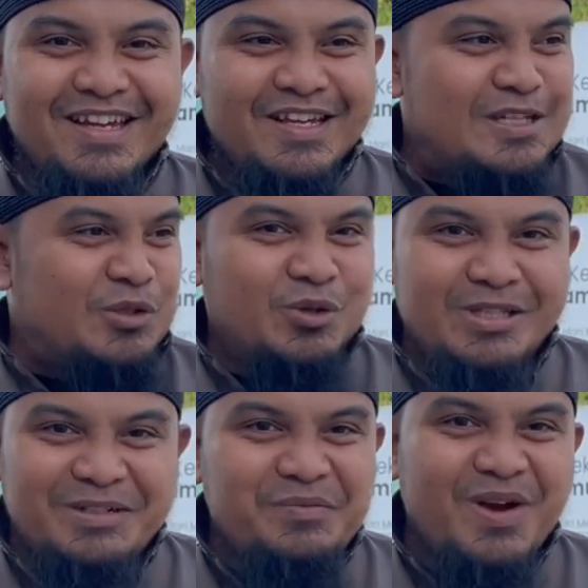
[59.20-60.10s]
satu
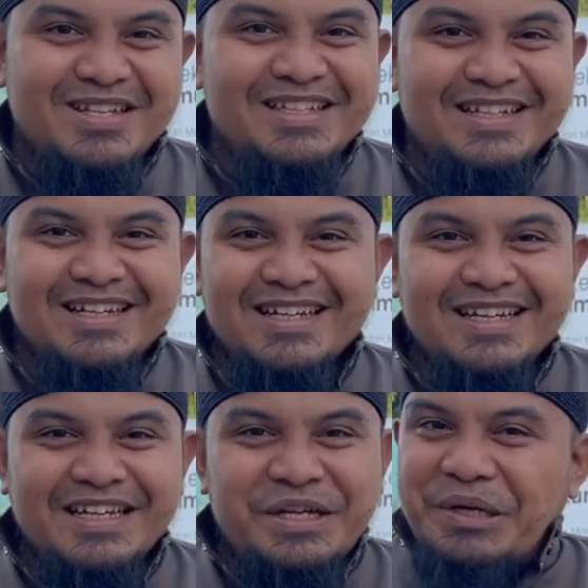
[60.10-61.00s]
truk pasir,
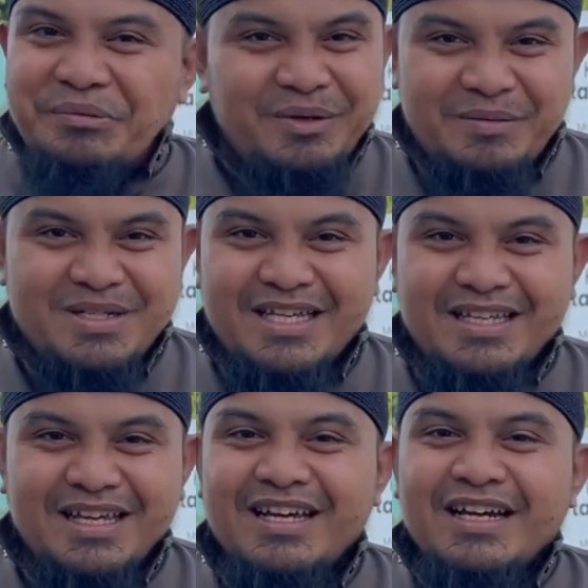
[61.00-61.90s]
berapa
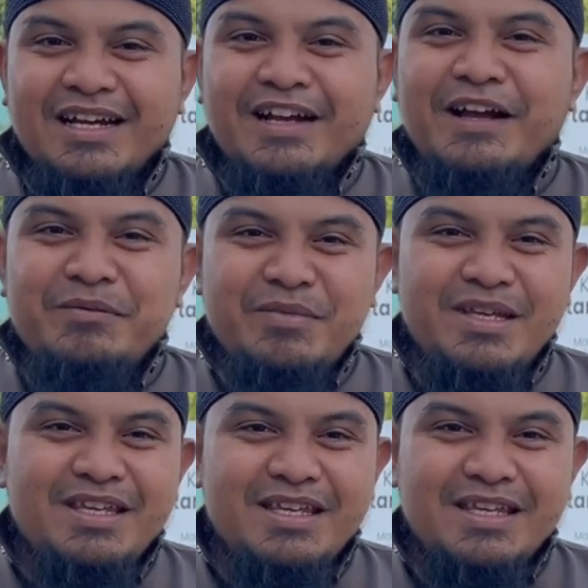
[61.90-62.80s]
saja.
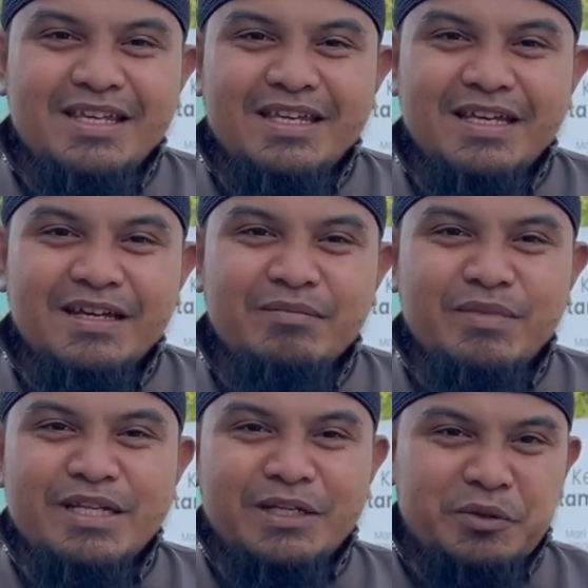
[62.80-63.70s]
Kami
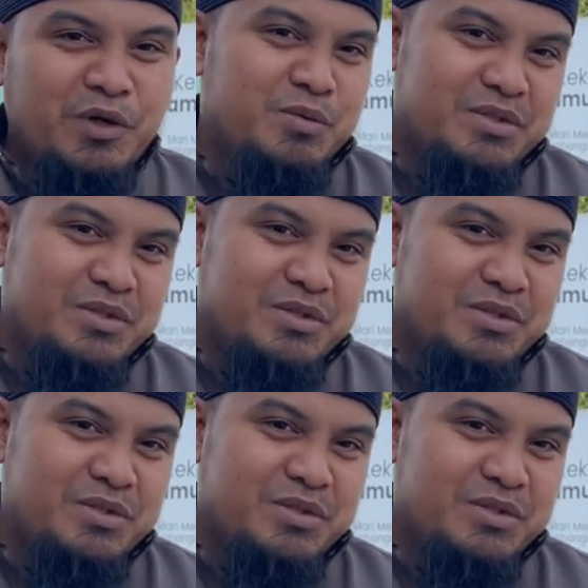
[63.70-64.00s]
menyeru kaum